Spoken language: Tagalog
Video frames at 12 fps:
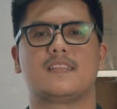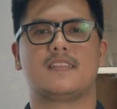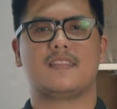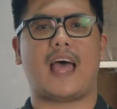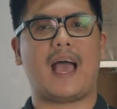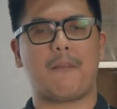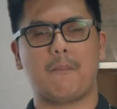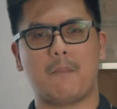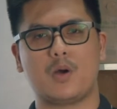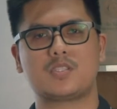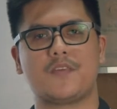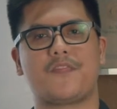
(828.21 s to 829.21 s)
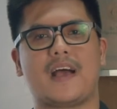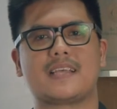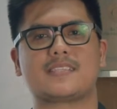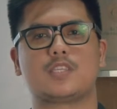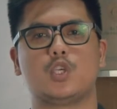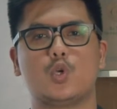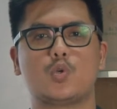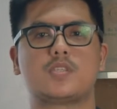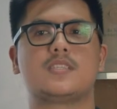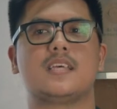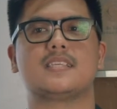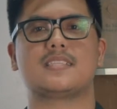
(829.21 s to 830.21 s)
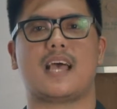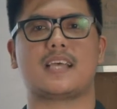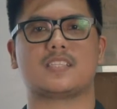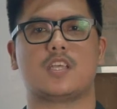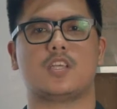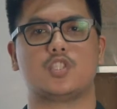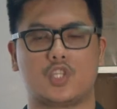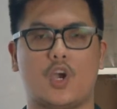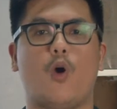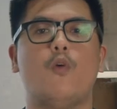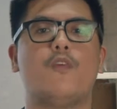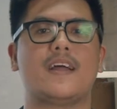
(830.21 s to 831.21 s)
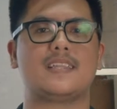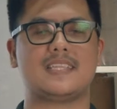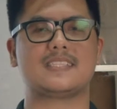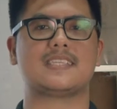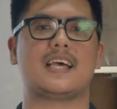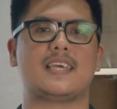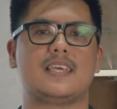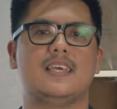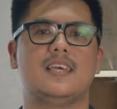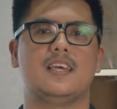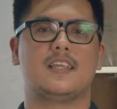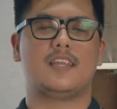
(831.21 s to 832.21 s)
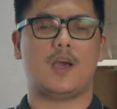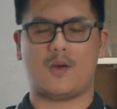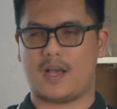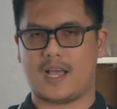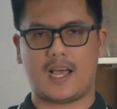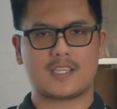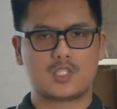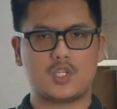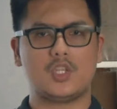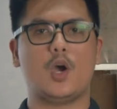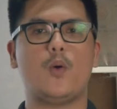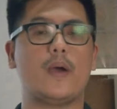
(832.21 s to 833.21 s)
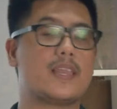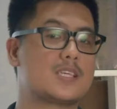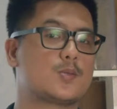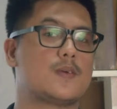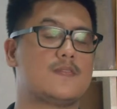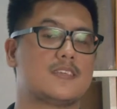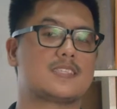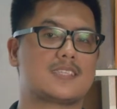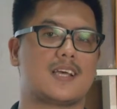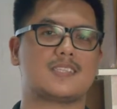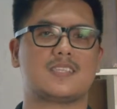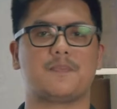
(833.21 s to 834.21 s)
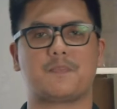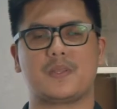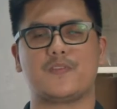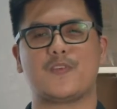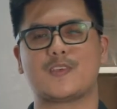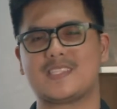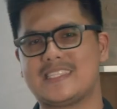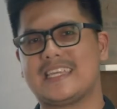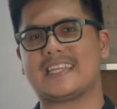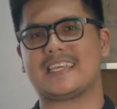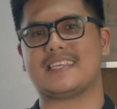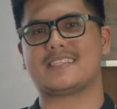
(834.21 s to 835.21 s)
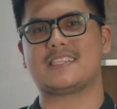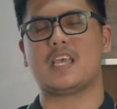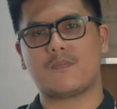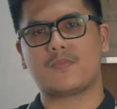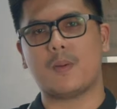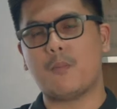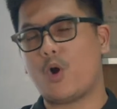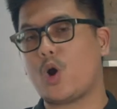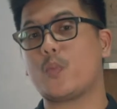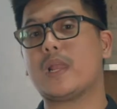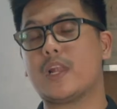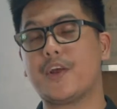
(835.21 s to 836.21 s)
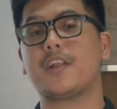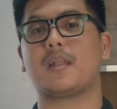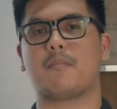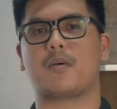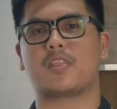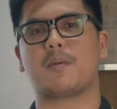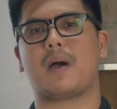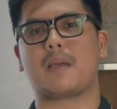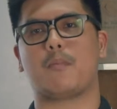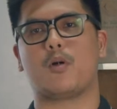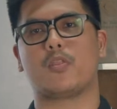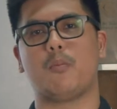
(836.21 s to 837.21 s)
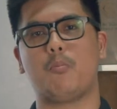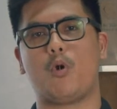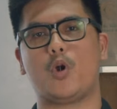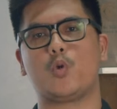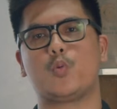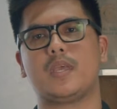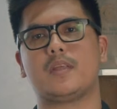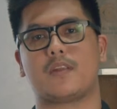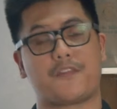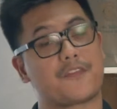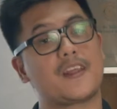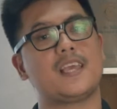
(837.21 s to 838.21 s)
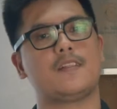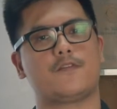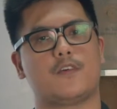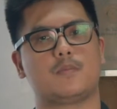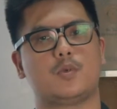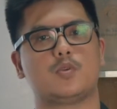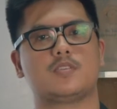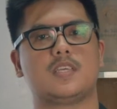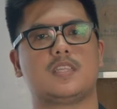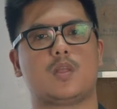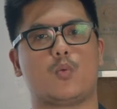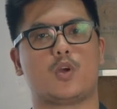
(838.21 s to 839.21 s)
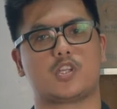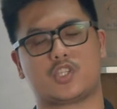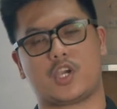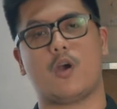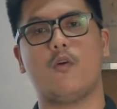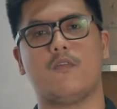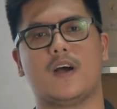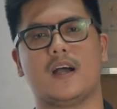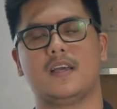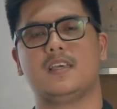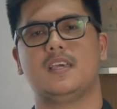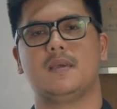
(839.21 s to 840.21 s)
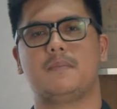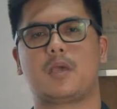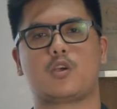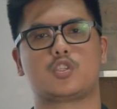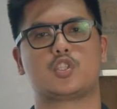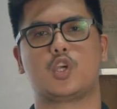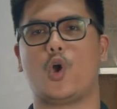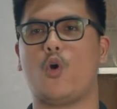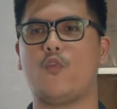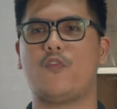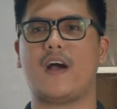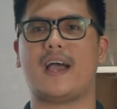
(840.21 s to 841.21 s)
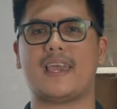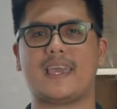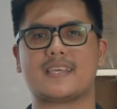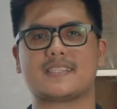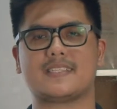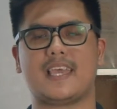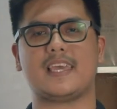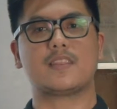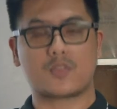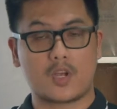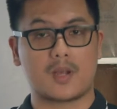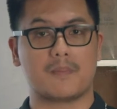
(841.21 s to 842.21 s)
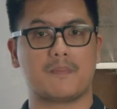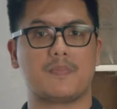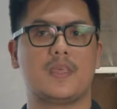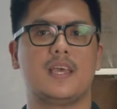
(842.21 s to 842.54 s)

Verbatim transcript: Not, most of us use this as Jehovah Nisai. Now, as you know and as we've discussed in previous series, the more we learn about the Bible, the more we refrain from using the word Jehovah because Jehovah is a term